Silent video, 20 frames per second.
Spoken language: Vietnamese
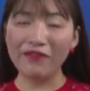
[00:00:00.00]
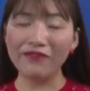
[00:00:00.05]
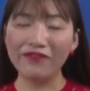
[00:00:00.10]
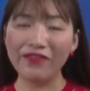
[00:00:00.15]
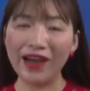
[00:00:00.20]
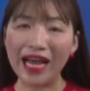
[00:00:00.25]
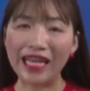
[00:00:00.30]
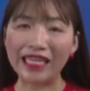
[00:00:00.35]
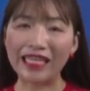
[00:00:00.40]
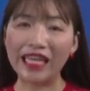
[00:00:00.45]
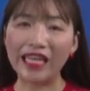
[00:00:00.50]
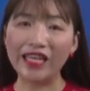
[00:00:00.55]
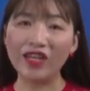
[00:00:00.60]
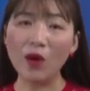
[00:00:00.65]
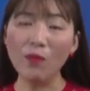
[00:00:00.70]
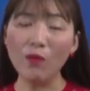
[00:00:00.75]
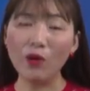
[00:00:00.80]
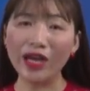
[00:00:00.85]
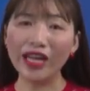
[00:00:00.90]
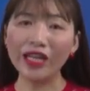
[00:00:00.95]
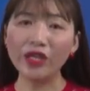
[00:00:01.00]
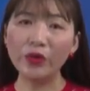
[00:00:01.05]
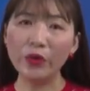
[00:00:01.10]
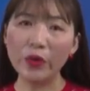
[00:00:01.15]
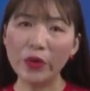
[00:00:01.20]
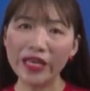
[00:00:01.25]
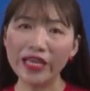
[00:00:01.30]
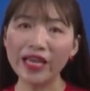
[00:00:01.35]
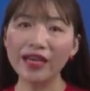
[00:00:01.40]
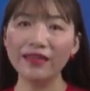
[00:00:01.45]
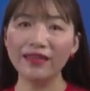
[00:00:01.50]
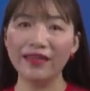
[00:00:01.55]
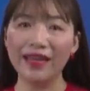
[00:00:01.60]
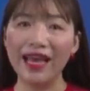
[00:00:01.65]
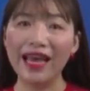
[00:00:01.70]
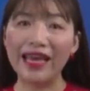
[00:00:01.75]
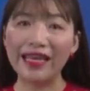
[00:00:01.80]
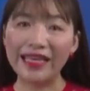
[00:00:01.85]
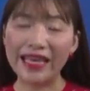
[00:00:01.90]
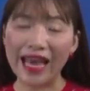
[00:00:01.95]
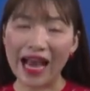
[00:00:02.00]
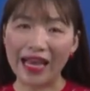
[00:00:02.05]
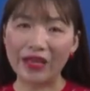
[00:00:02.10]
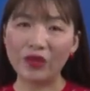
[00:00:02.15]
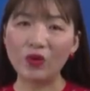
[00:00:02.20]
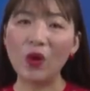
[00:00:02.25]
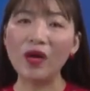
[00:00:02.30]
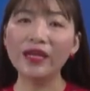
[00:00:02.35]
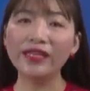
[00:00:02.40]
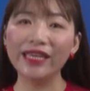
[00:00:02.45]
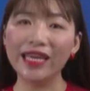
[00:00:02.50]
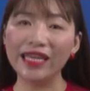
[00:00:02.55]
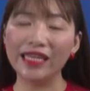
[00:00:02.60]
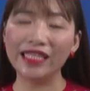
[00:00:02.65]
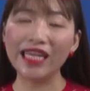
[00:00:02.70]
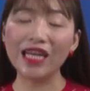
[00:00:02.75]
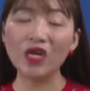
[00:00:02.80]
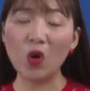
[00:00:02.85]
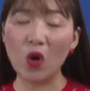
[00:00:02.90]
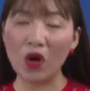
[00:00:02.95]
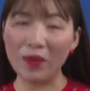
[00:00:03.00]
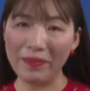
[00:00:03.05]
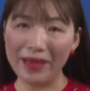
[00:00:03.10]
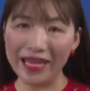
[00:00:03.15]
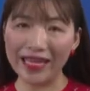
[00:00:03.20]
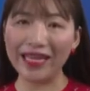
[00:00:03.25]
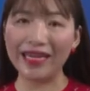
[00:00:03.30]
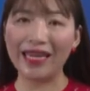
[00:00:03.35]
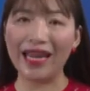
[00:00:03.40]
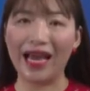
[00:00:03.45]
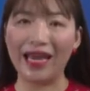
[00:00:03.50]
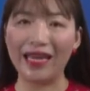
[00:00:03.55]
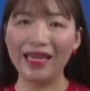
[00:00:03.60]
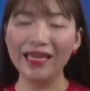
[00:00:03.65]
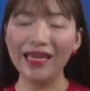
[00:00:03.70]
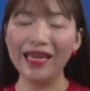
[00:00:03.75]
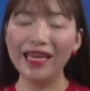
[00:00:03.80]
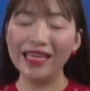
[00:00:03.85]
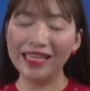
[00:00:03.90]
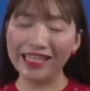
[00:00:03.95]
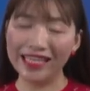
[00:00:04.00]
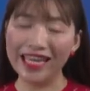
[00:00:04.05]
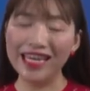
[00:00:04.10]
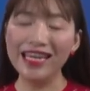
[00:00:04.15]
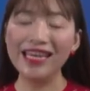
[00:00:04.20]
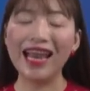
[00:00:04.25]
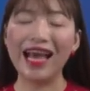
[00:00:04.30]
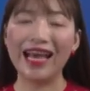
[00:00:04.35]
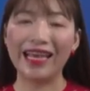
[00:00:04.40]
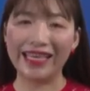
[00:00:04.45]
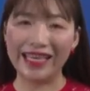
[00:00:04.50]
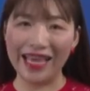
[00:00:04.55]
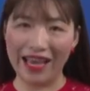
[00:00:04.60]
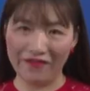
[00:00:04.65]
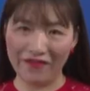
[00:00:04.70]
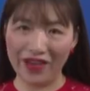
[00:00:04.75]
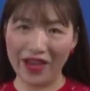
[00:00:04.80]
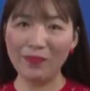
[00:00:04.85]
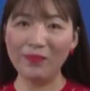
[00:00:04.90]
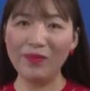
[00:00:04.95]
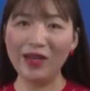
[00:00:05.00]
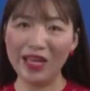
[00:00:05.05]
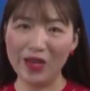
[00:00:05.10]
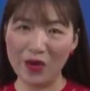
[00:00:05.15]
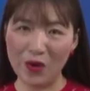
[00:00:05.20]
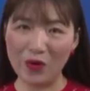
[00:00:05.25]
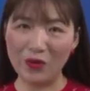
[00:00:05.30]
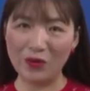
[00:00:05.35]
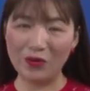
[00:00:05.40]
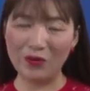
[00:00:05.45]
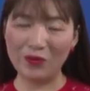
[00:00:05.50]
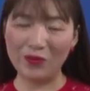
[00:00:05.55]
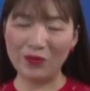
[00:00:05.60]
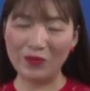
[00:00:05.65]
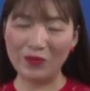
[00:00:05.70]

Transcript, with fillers: và chỉ có một cách duy nhất giải thoát chị ra khỏi bi kịch ấy chính là giải pháp ly hôn.